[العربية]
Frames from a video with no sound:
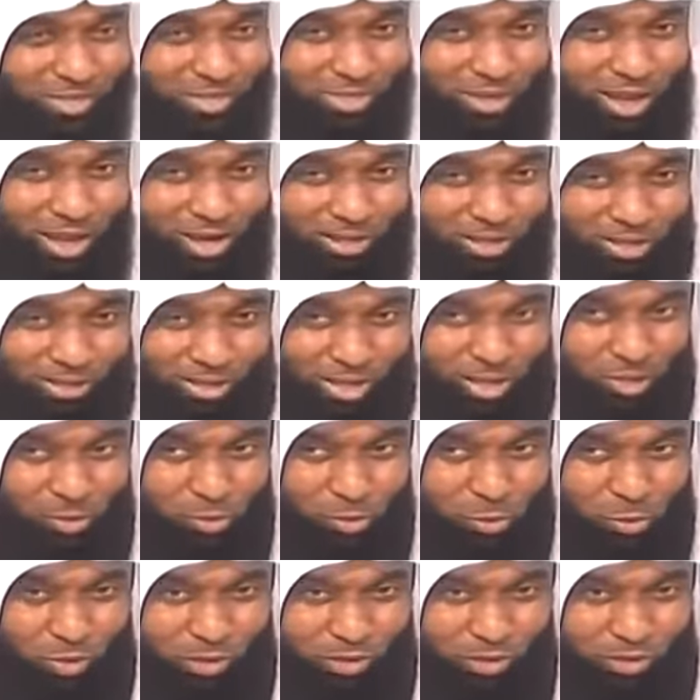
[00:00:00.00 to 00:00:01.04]
قالت
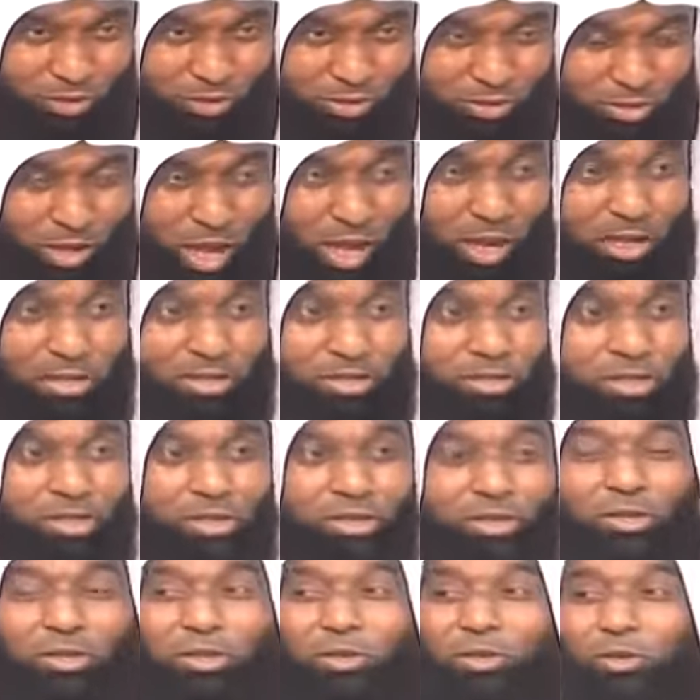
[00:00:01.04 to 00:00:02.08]
انتظروا شوي دخلت
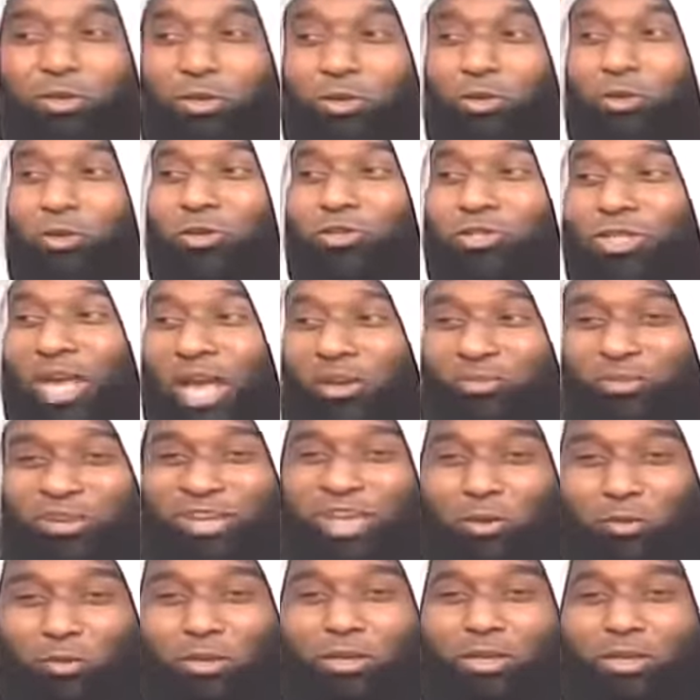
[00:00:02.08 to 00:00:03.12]
يقول الشافعي
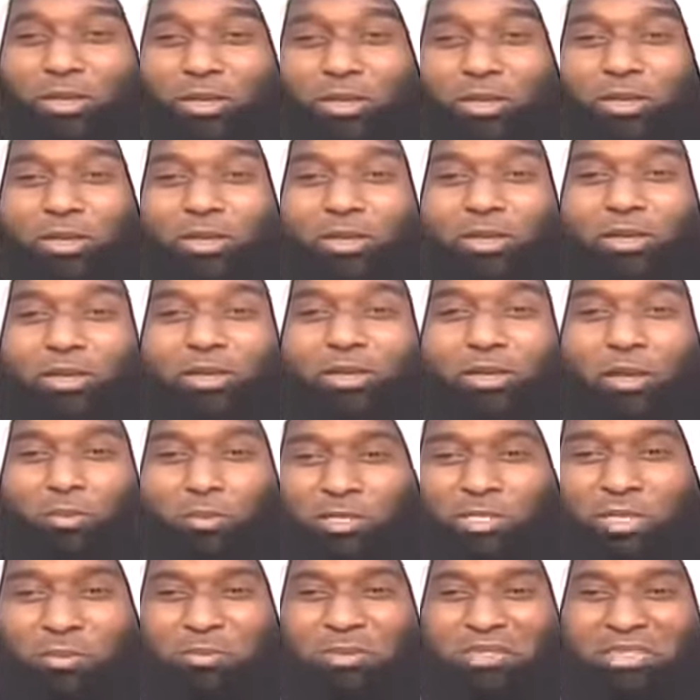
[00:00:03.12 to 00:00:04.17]
يروي
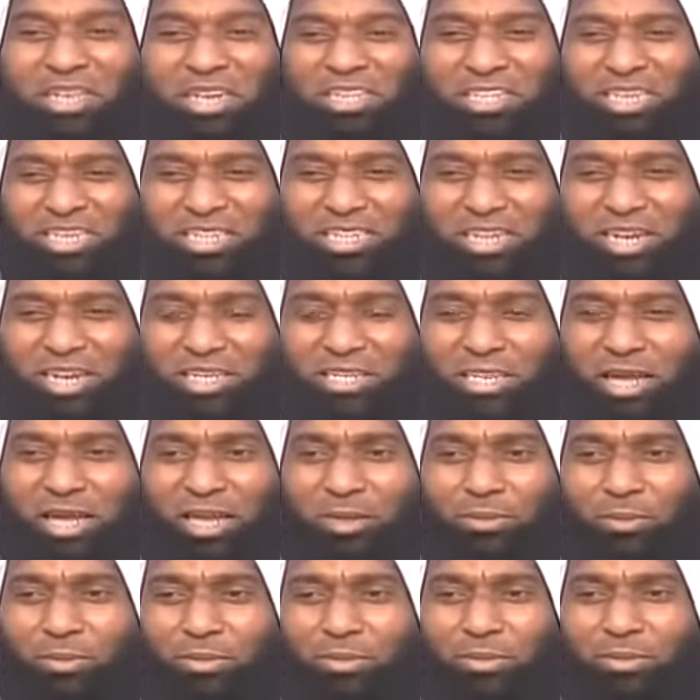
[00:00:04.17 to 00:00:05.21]
عمره 17 سنة
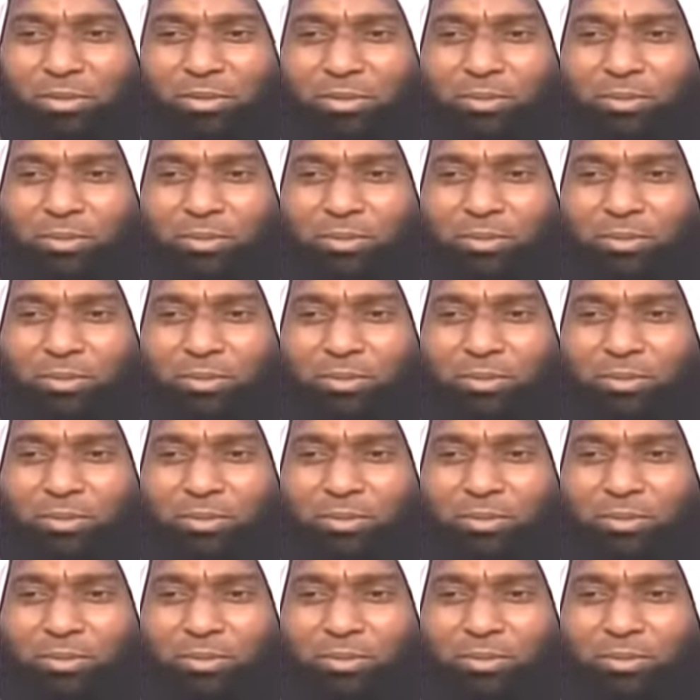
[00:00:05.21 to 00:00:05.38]
تقريبا